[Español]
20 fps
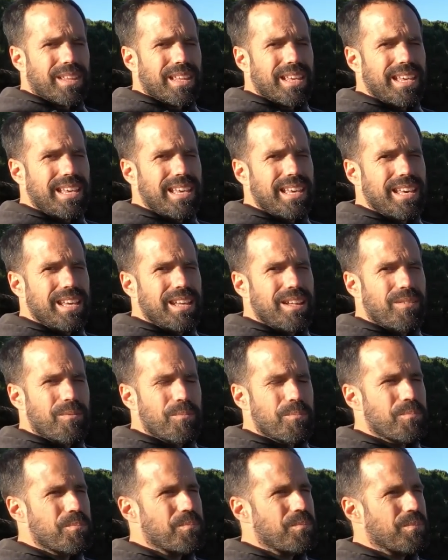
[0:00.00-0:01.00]
Y,
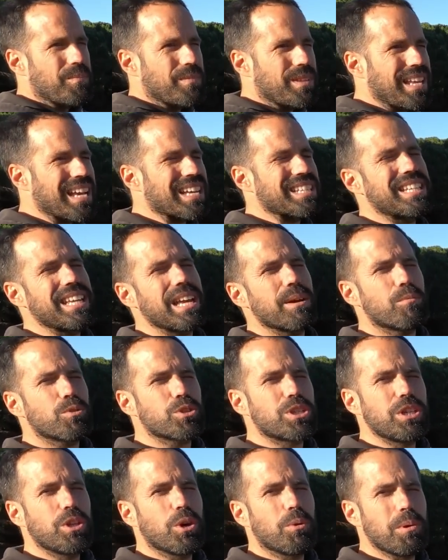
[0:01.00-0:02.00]
así
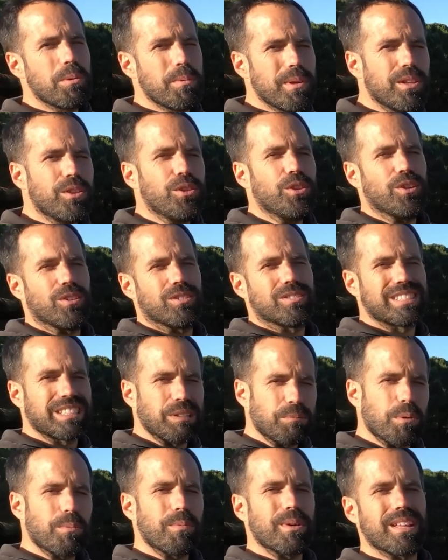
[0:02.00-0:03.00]
hemos ido viviendo,
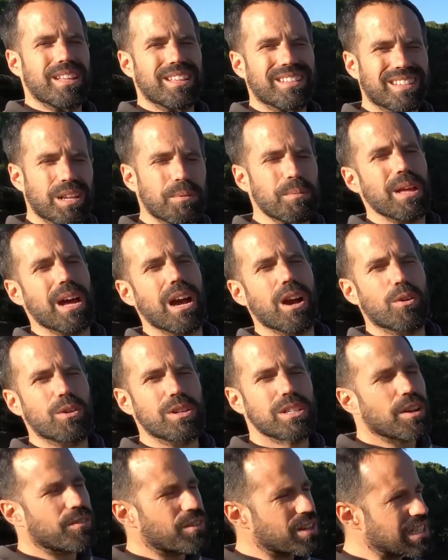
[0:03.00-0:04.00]
siempre me terminaba con
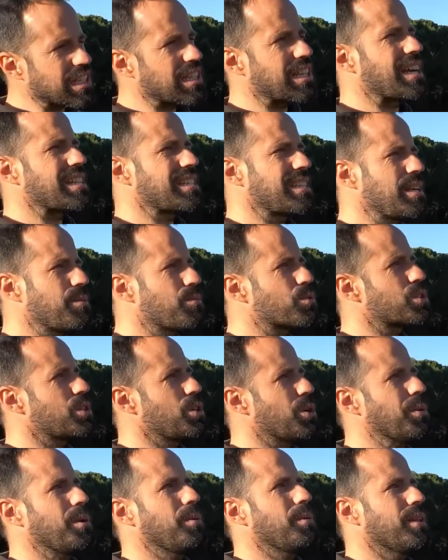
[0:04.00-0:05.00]
esa frase, y así hemos
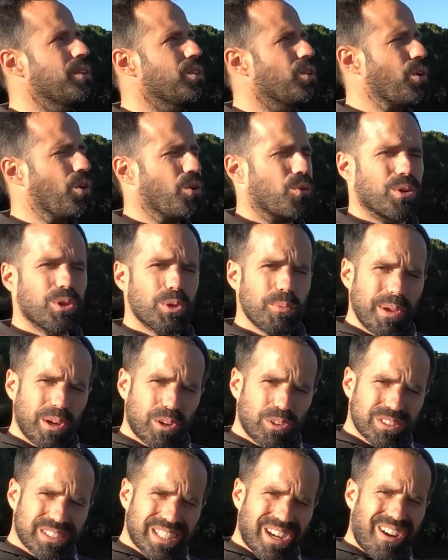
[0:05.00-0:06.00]
ido viviendo, ¿no? Cuando me
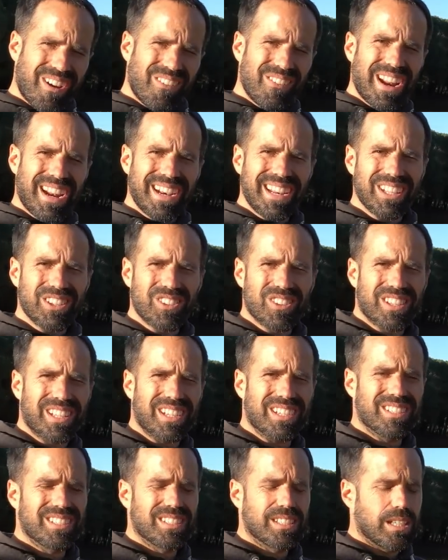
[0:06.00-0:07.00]
contaba una anécdota,
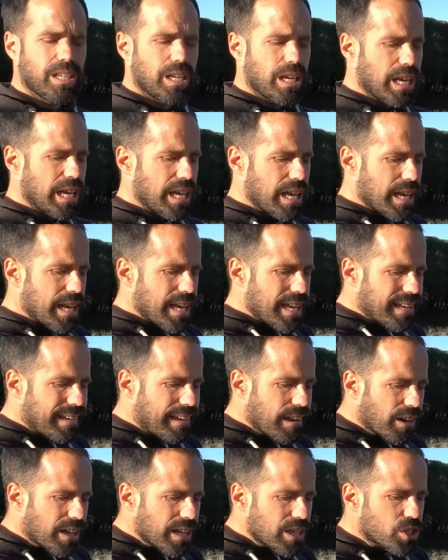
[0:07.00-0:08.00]

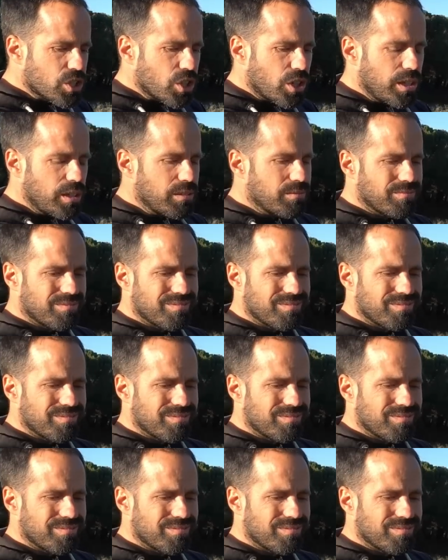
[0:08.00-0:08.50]
creo que soy